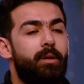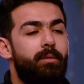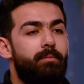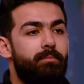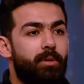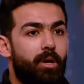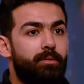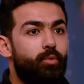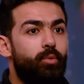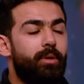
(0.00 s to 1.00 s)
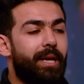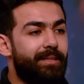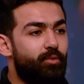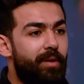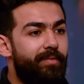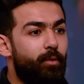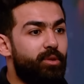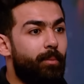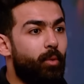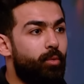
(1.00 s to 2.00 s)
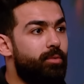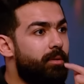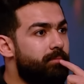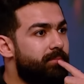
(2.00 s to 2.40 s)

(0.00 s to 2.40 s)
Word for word: مراته كانت واقفه قدام الاوضه